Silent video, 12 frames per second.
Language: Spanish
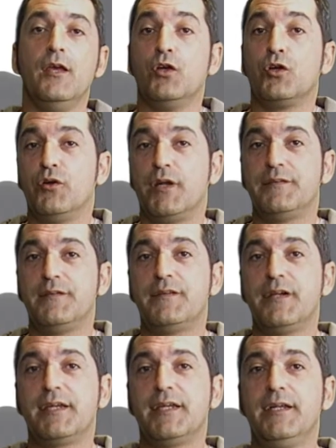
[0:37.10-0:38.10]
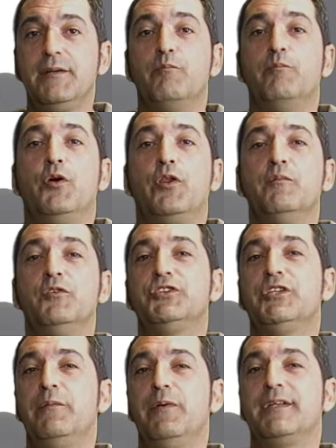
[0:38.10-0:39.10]
Con Anti-Tracker
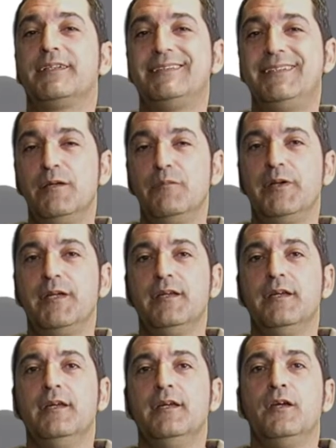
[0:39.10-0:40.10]
podemos saber siempre